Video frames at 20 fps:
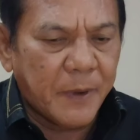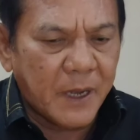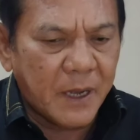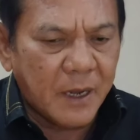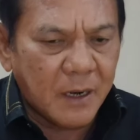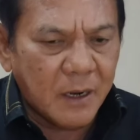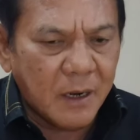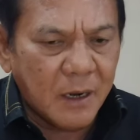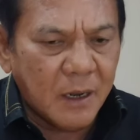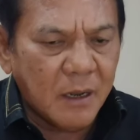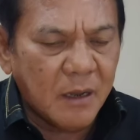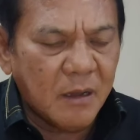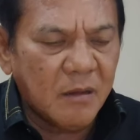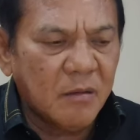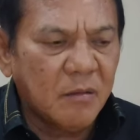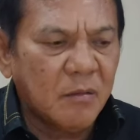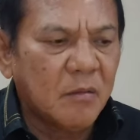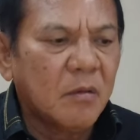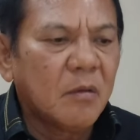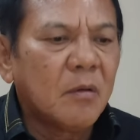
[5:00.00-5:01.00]

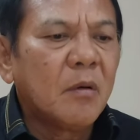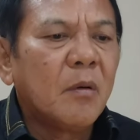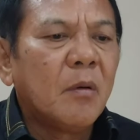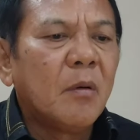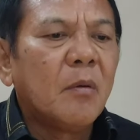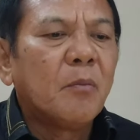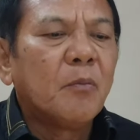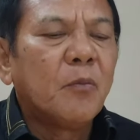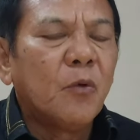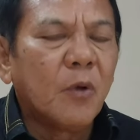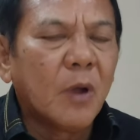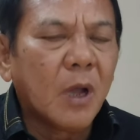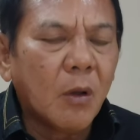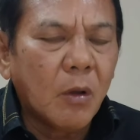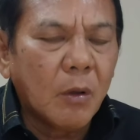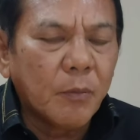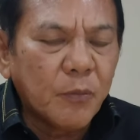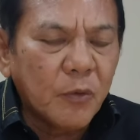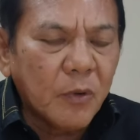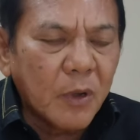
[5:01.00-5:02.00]
para
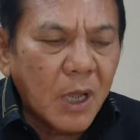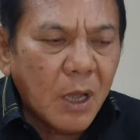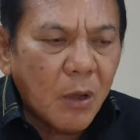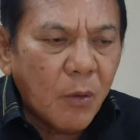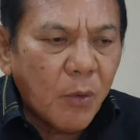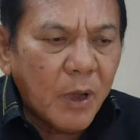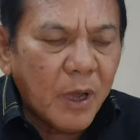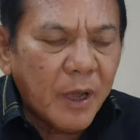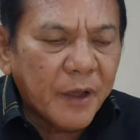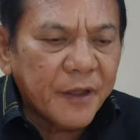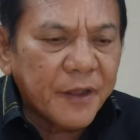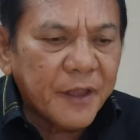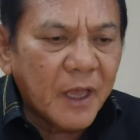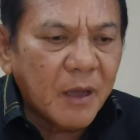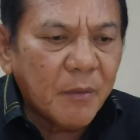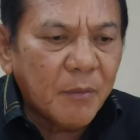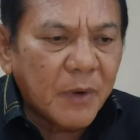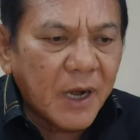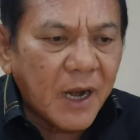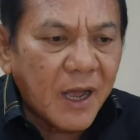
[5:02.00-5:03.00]
punggawa-punggawa
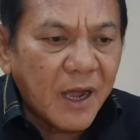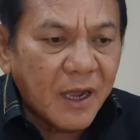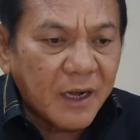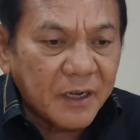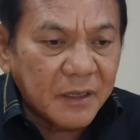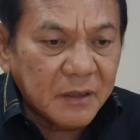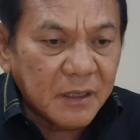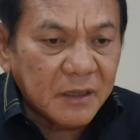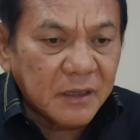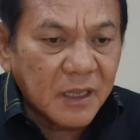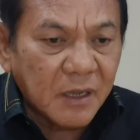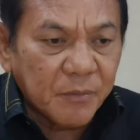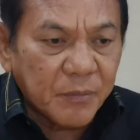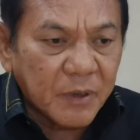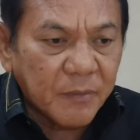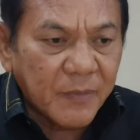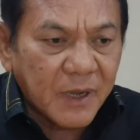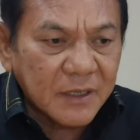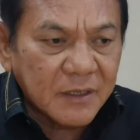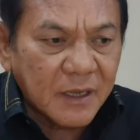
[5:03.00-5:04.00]
yang menangani
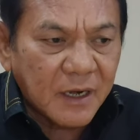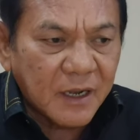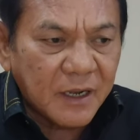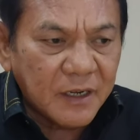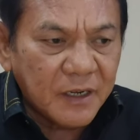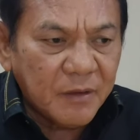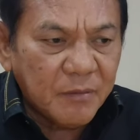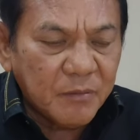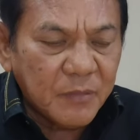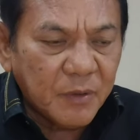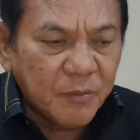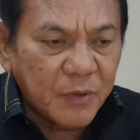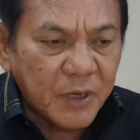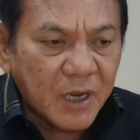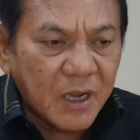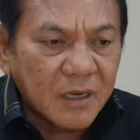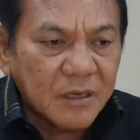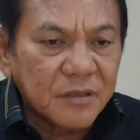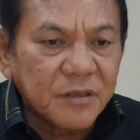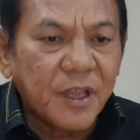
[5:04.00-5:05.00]
tentang permasalahan ini
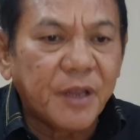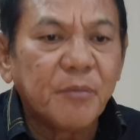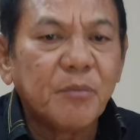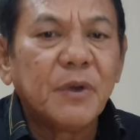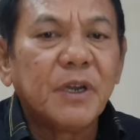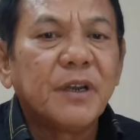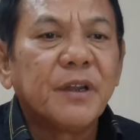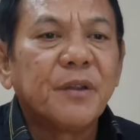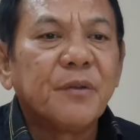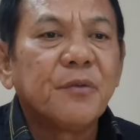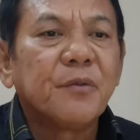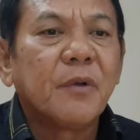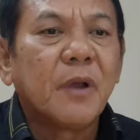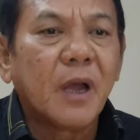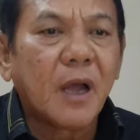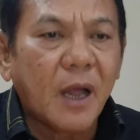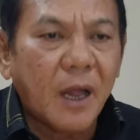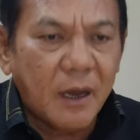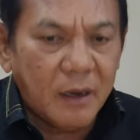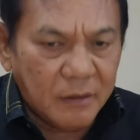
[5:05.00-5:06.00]
memberikan statementnya
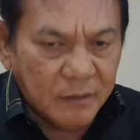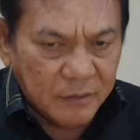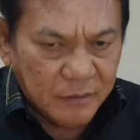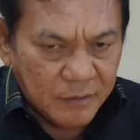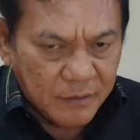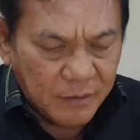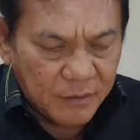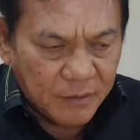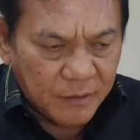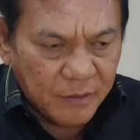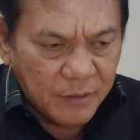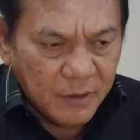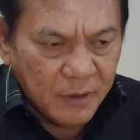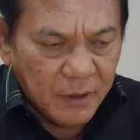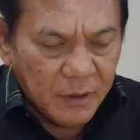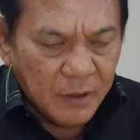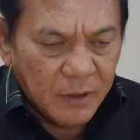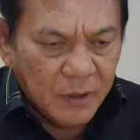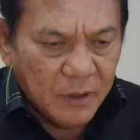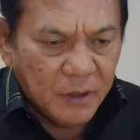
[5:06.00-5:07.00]
juga gitu.
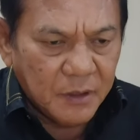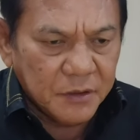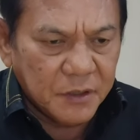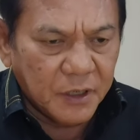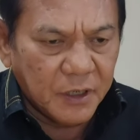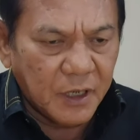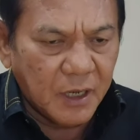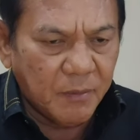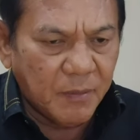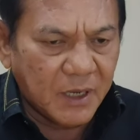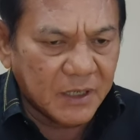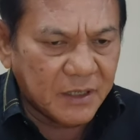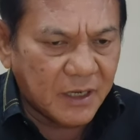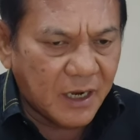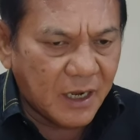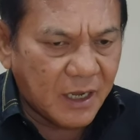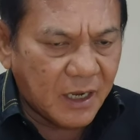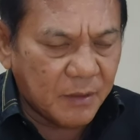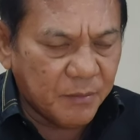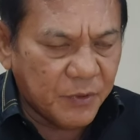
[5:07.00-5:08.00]
sehingga
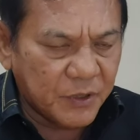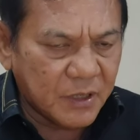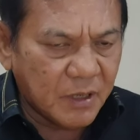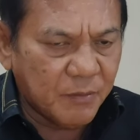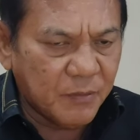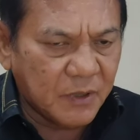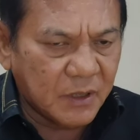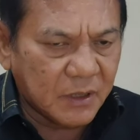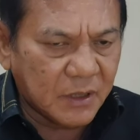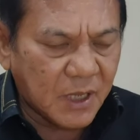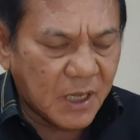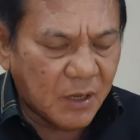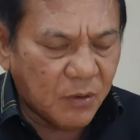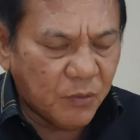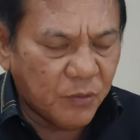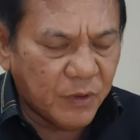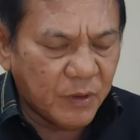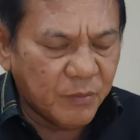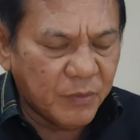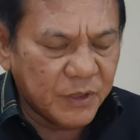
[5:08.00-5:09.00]
masyarakat bisa
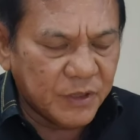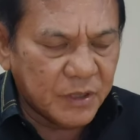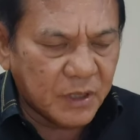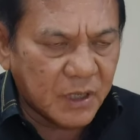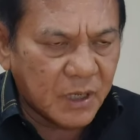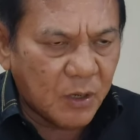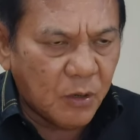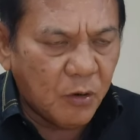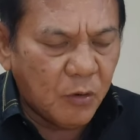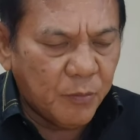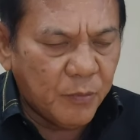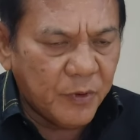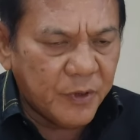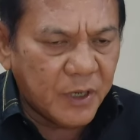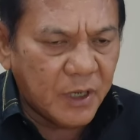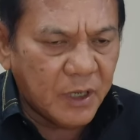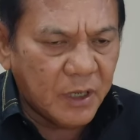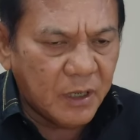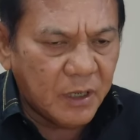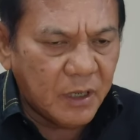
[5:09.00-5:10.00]
mengetahui mencerna oh
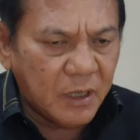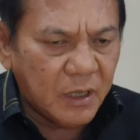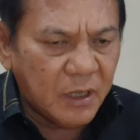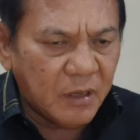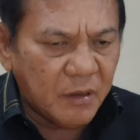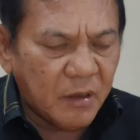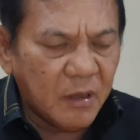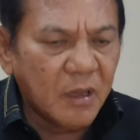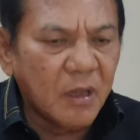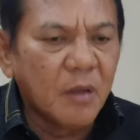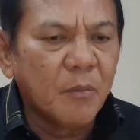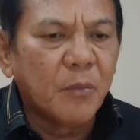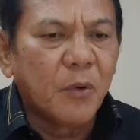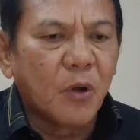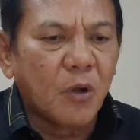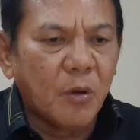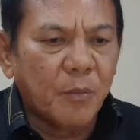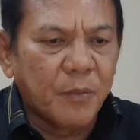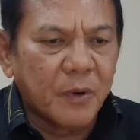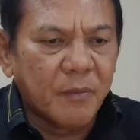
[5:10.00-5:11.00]
begini
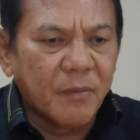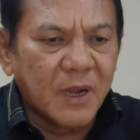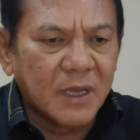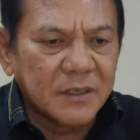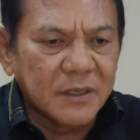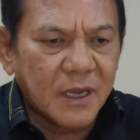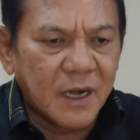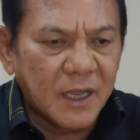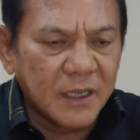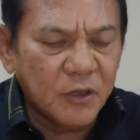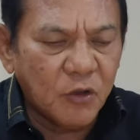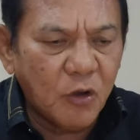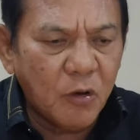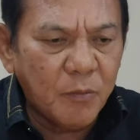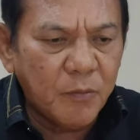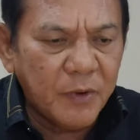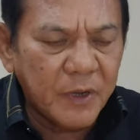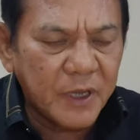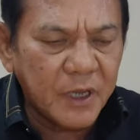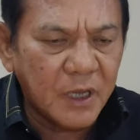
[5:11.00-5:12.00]
pokok permasalahannya
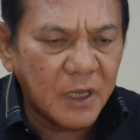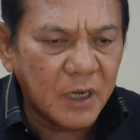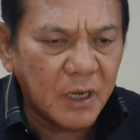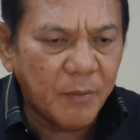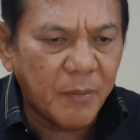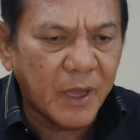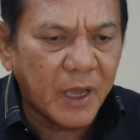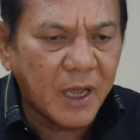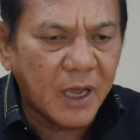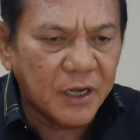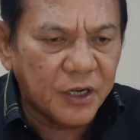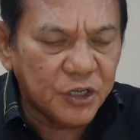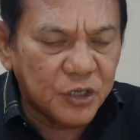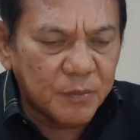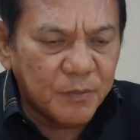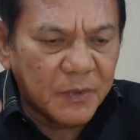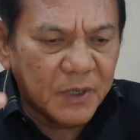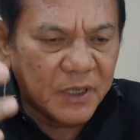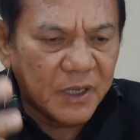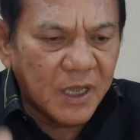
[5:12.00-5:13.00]
oh begini
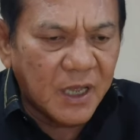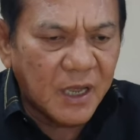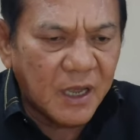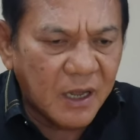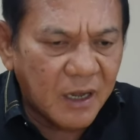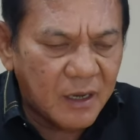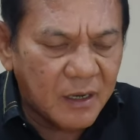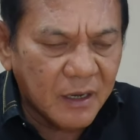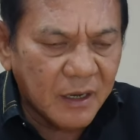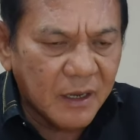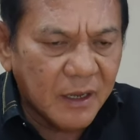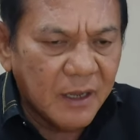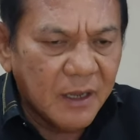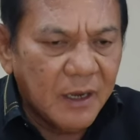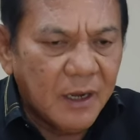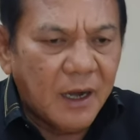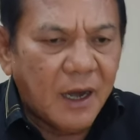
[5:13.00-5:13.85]
mekanismenya hmm.